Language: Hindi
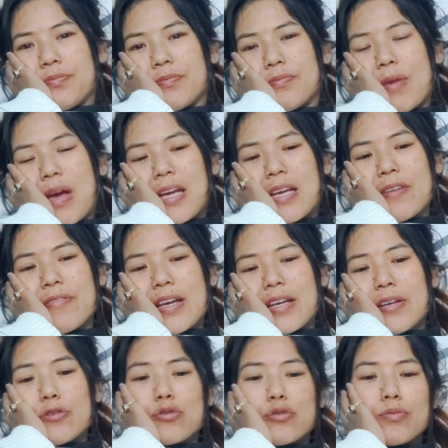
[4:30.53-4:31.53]
मैगी
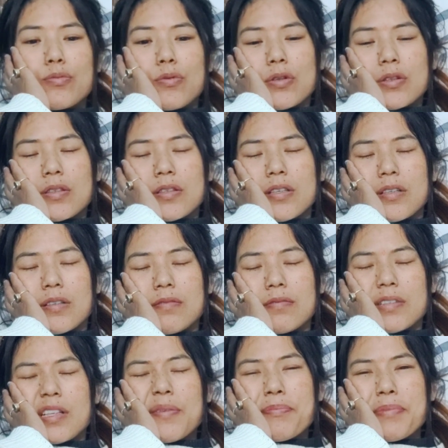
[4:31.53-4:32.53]
वैगी उसको बहुत
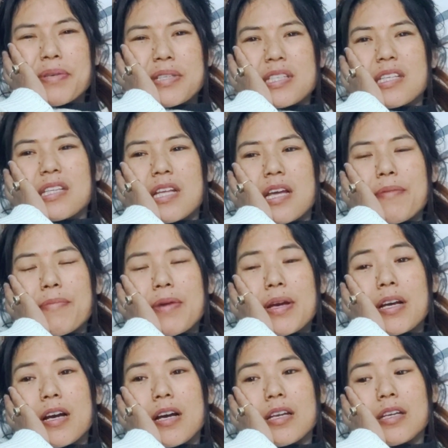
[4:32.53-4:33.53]
कम पसंद है
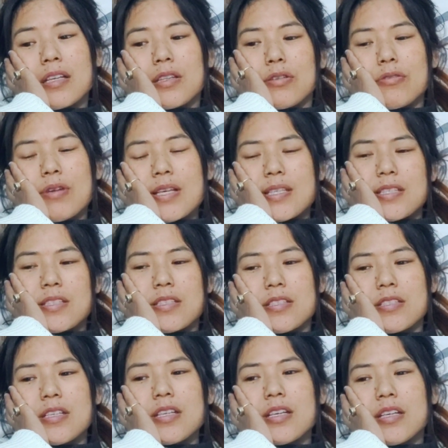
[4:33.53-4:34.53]
मैं खा लेती हूँ ऐसी
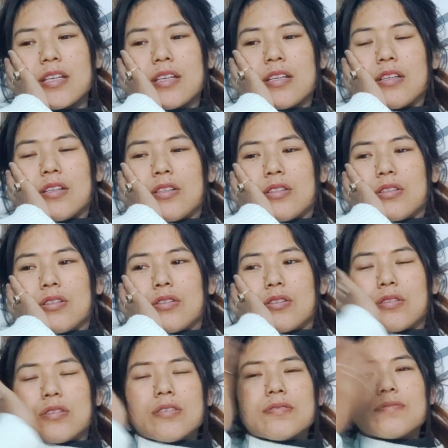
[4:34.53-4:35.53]
चीज़ें
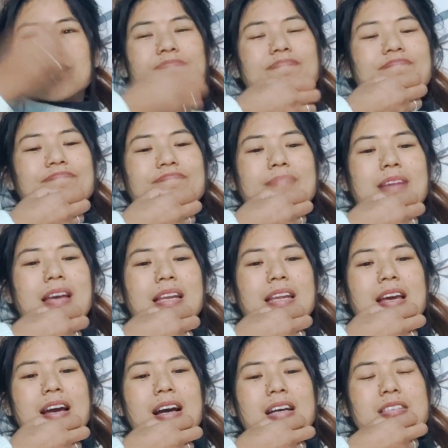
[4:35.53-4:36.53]
तो
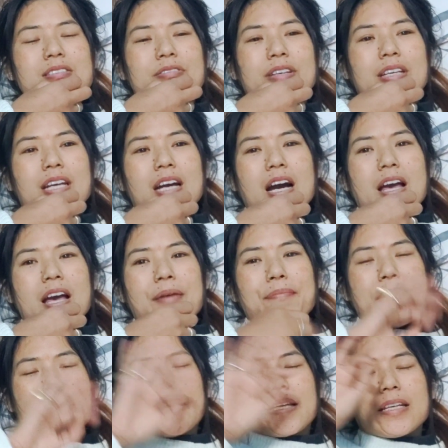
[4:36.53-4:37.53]
मैंने आज वही खाया
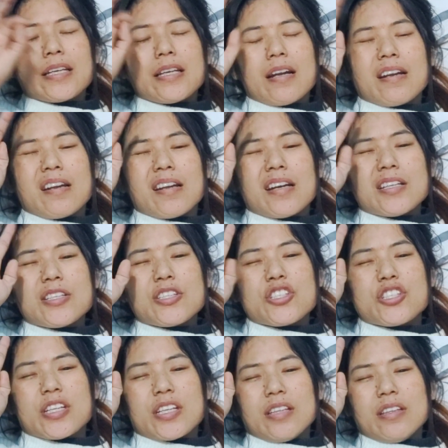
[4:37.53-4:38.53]
मैगी अंडा
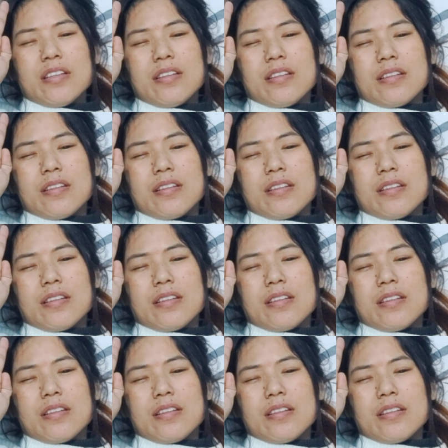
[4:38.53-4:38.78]
चिकन